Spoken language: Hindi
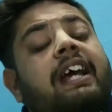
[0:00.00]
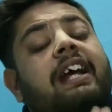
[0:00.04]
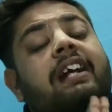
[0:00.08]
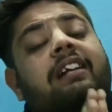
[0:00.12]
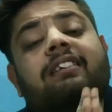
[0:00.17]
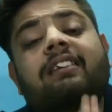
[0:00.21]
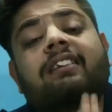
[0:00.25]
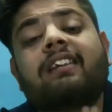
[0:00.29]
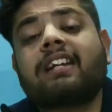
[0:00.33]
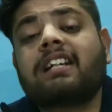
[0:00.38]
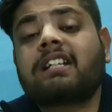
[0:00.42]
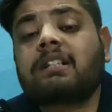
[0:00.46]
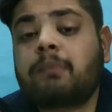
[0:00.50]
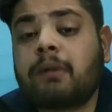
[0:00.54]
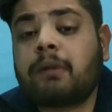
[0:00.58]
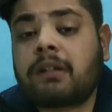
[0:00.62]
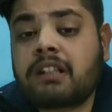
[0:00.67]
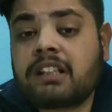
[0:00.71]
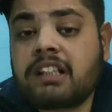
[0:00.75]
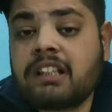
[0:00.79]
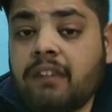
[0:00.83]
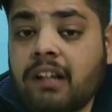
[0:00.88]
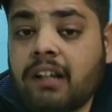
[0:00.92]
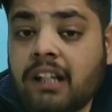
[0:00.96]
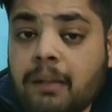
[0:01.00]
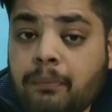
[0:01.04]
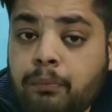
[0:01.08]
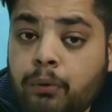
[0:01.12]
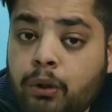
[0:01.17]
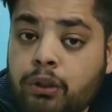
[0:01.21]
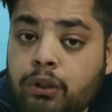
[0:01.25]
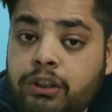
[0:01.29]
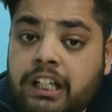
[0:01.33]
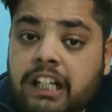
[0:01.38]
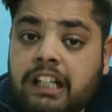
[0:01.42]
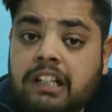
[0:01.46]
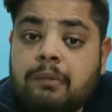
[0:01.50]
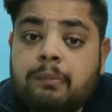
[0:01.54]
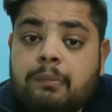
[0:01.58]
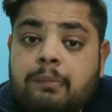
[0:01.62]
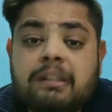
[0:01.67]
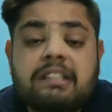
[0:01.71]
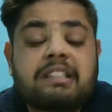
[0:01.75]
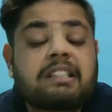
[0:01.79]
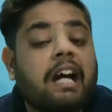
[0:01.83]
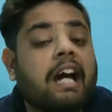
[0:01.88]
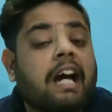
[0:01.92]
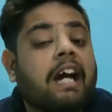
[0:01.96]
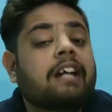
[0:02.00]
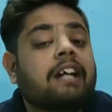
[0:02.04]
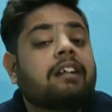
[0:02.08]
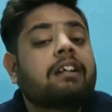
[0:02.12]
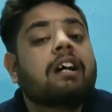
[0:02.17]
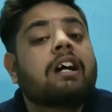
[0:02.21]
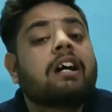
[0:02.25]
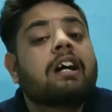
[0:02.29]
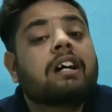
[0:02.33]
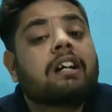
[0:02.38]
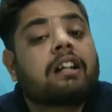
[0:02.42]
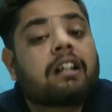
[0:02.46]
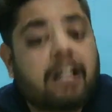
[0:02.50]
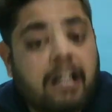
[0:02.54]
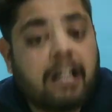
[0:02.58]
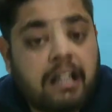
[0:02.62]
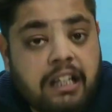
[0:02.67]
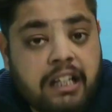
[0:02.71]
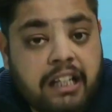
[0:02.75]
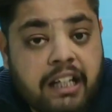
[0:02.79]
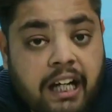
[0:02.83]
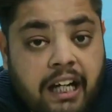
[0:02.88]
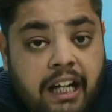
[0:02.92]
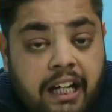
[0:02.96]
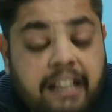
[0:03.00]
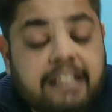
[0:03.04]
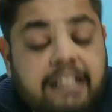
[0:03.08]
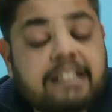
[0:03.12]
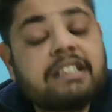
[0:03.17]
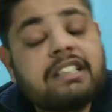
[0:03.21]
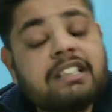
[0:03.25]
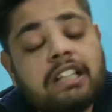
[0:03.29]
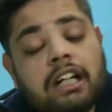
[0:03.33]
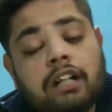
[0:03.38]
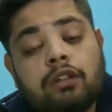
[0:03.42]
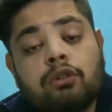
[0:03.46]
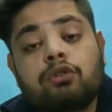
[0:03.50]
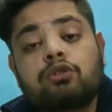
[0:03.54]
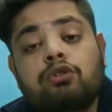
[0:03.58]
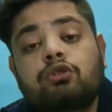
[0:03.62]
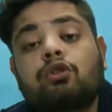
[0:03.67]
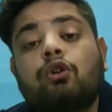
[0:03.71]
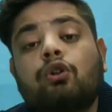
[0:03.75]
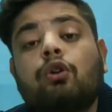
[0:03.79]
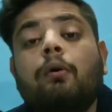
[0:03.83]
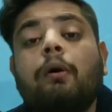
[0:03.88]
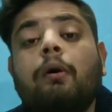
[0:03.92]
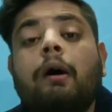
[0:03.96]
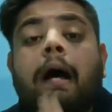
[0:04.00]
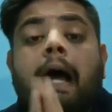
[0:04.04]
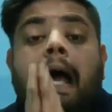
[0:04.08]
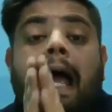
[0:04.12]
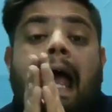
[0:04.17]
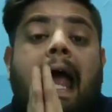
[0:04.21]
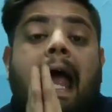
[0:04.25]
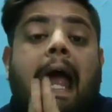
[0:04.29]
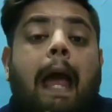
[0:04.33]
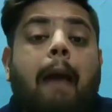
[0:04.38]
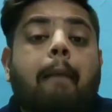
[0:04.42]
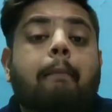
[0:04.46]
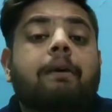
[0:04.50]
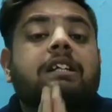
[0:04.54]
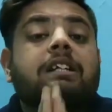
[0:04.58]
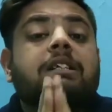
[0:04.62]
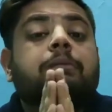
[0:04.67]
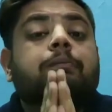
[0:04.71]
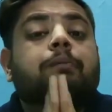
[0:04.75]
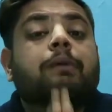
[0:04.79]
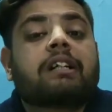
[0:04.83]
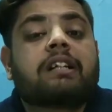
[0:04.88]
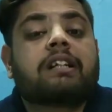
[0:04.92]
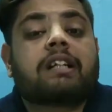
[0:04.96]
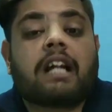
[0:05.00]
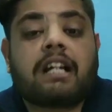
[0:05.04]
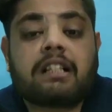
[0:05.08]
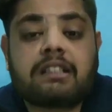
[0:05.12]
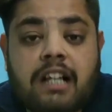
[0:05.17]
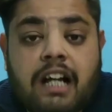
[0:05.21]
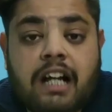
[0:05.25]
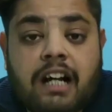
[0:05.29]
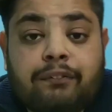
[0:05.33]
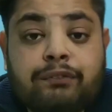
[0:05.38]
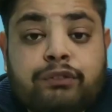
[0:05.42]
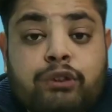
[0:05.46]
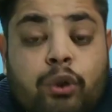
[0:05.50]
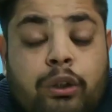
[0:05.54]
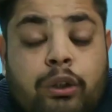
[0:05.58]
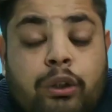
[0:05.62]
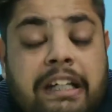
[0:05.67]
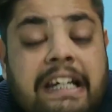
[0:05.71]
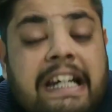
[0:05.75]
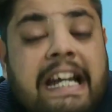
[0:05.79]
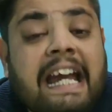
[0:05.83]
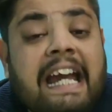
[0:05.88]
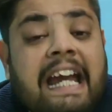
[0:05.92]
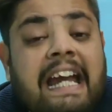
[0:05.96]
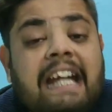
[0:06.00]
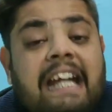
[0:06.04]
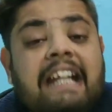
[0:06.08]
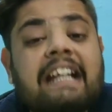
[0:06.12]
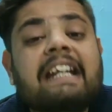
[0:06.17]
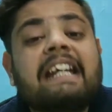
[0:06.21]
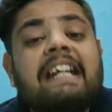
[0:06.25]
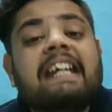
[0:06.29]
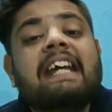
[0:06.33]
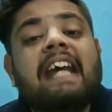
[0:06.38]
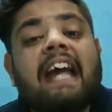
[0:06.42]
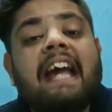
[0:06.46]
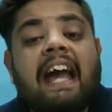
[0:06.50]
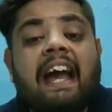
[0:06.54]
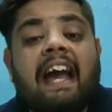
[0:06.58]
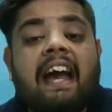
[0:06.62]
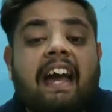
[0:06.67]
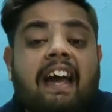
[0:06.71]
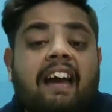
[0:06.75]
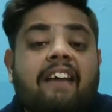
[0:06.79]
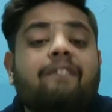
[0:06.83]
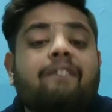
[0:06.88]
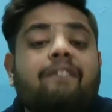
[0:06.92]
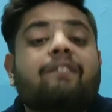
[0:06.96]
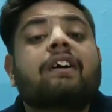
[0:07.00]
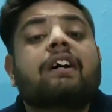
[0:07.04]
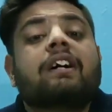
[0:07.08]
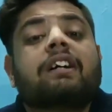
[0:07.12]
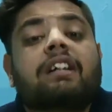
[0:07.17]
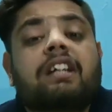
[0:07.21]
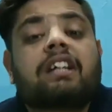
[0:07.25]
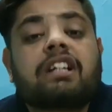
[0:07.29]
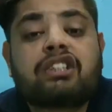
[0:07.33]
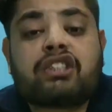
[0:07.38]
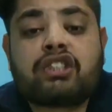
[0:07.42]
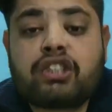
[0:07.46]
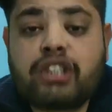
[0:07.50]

एक देशभक्ति वाला प्रोजेक्ट भी साइन कर लिया है जी हाँ दोस्तों एम एस बिट्टा साहब जो कि ए के